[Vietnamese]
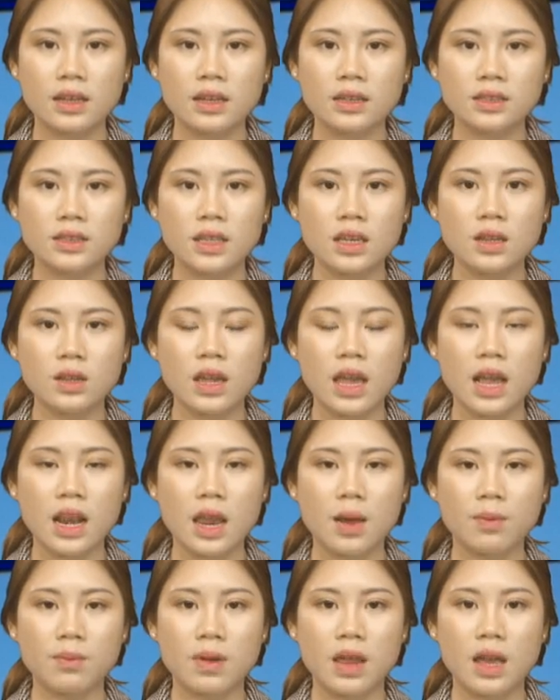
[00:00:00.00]
Xin hẹn gặp
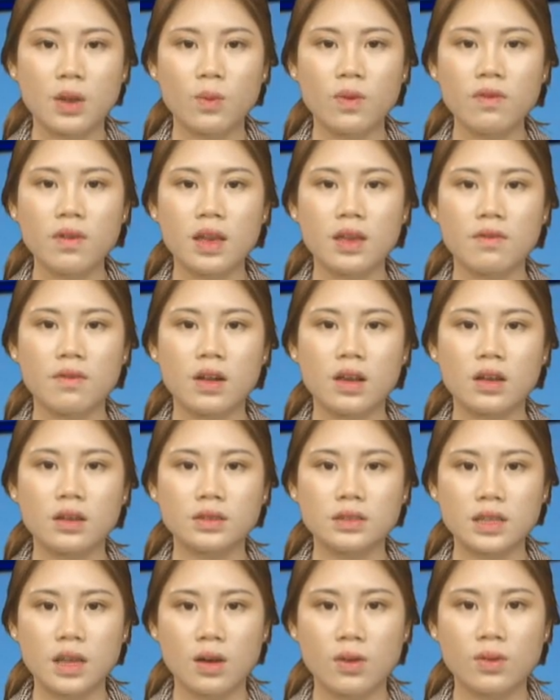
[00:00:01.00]
lại quý vị vào lần
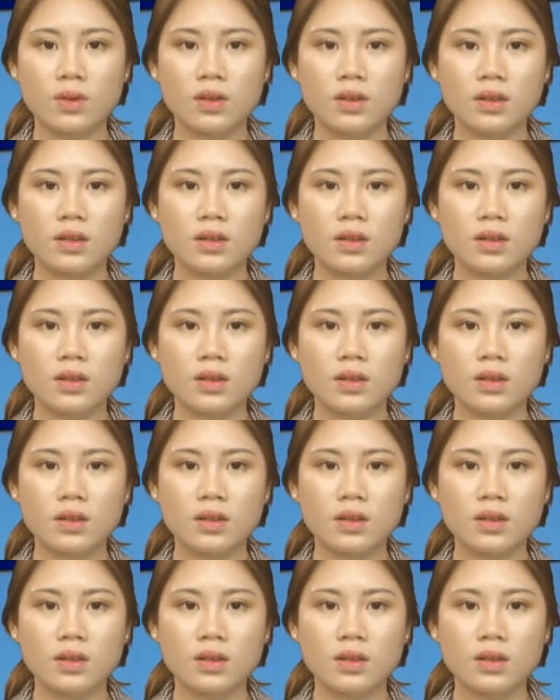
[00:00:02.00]
sau.